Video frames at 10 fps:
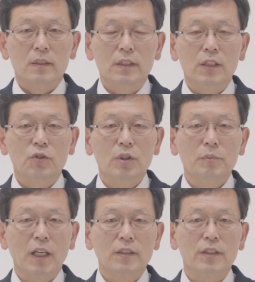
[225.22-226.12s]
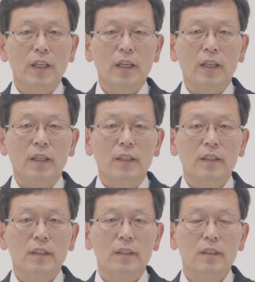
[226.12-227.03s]
이 예수님 당시에
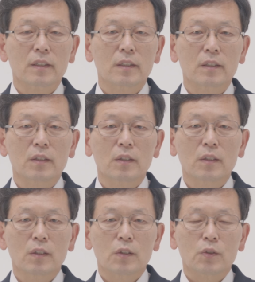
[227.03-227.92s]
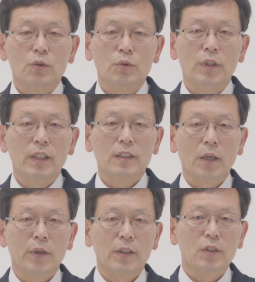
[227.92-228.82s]
유대
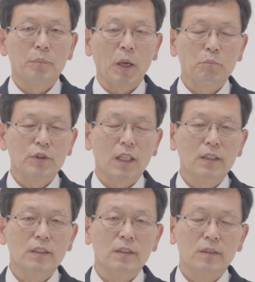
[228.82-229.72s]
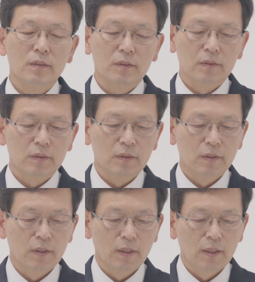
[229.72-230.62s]
사회에서 백부장은
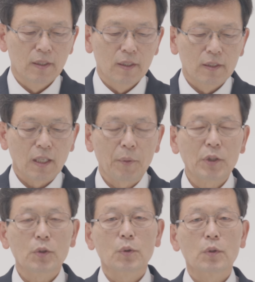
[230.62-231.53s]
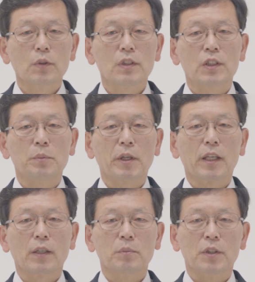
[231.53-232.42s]
사회적으로는 지배
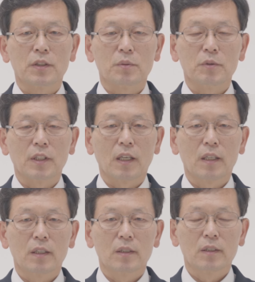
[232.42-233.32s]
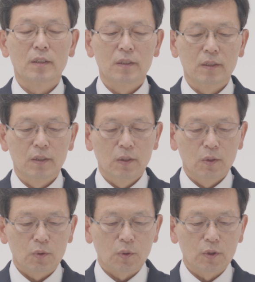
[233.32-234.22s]
계급이었습니다.
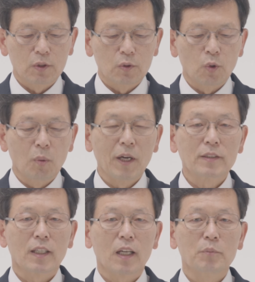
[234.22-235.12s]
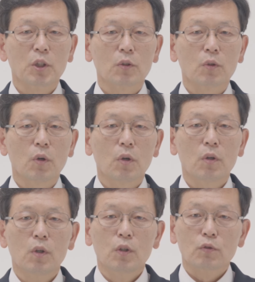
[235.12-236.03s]
또 그는 로마
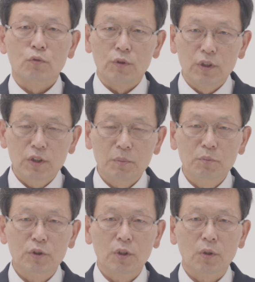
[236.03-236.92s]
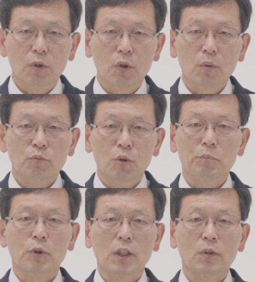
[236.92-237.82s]
사람이었고 군인 신분이었고
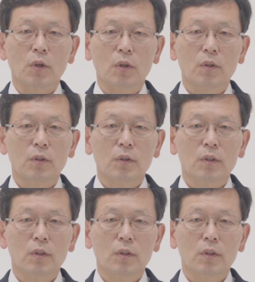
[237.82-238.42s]
무엇보다도